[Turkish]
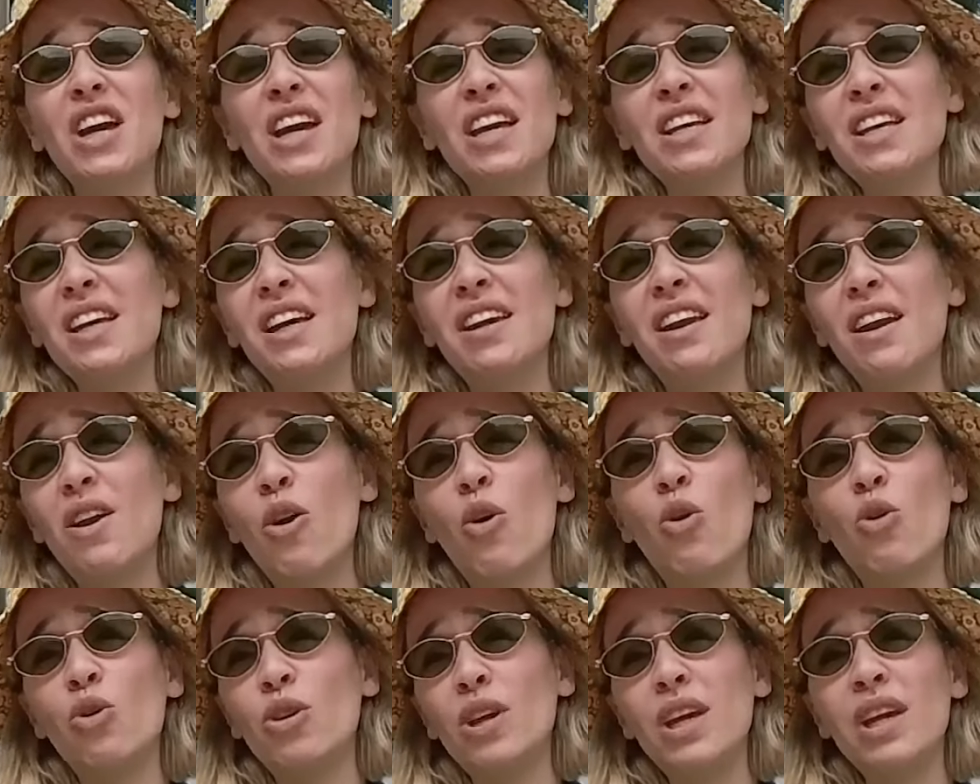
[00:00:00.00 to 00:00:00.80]
en genel
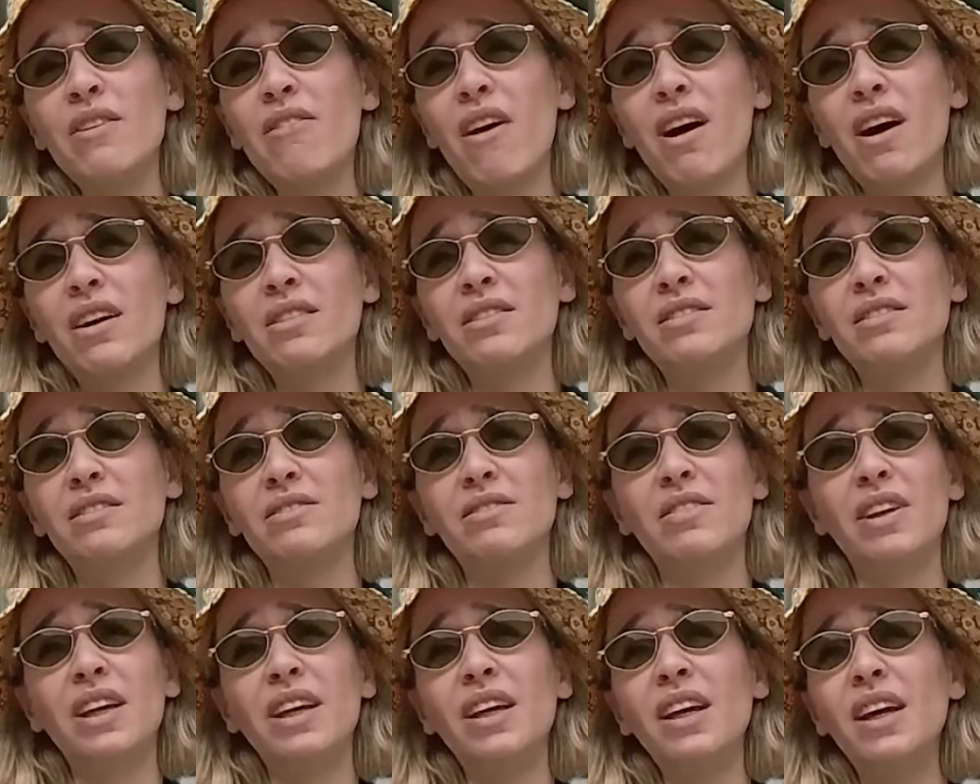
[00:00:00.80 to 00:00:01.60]
örneği
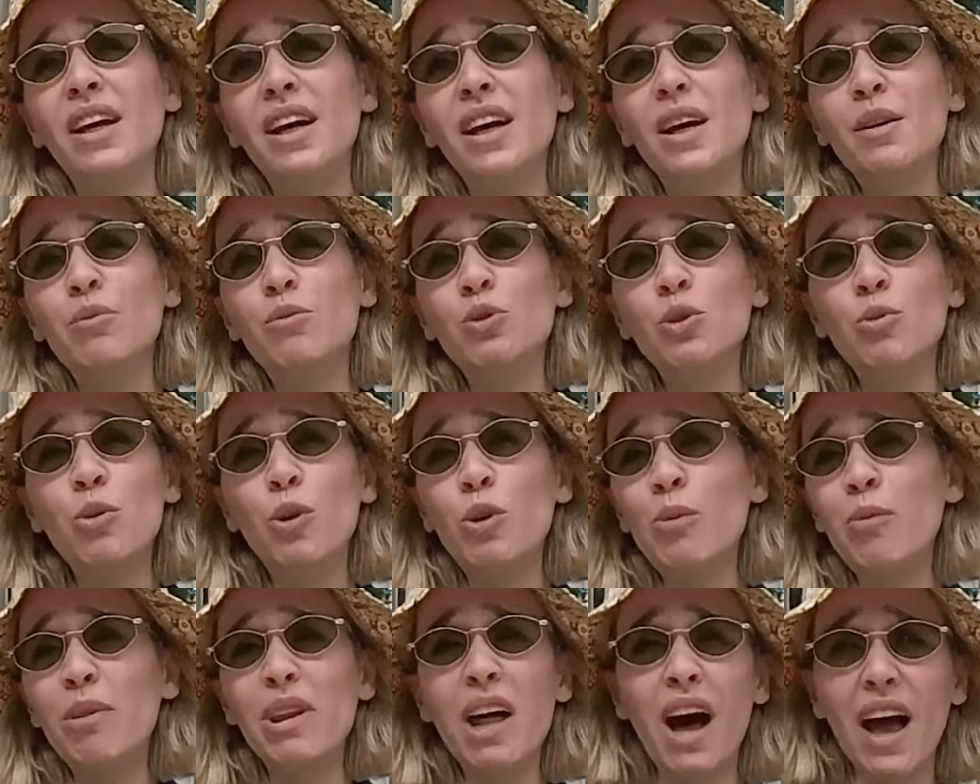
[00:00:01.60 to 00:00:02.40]
verdin ve bunu böyle
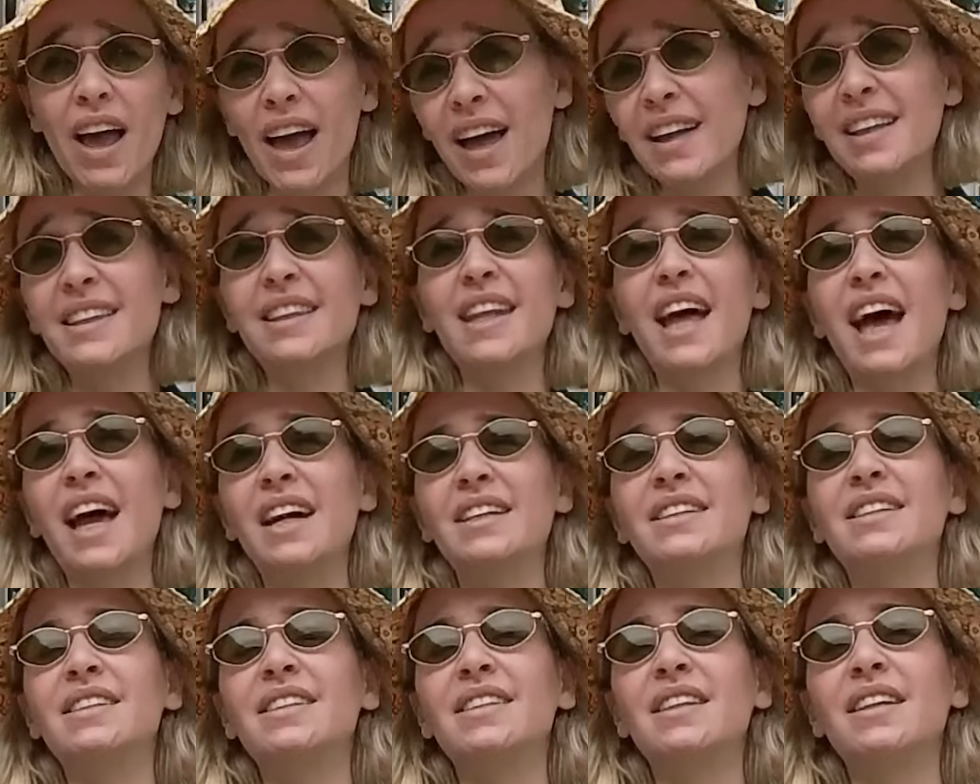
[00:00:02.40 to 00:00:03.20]
tamam, hayat dersi... Tamam
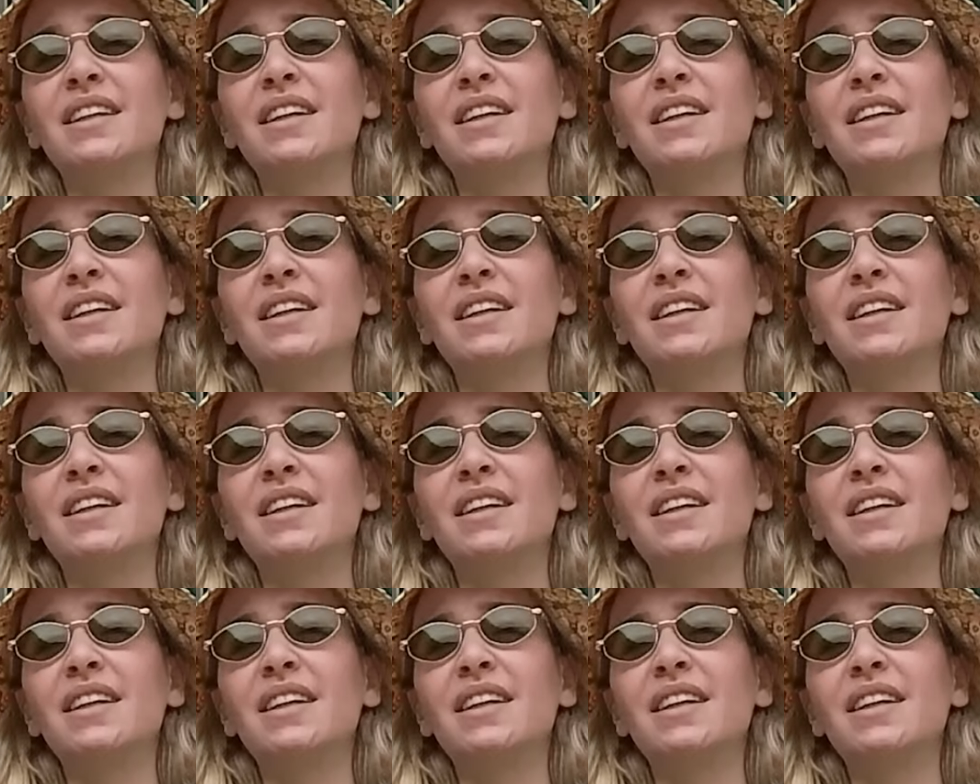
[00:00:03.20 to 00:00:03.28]
şerefsizlik yani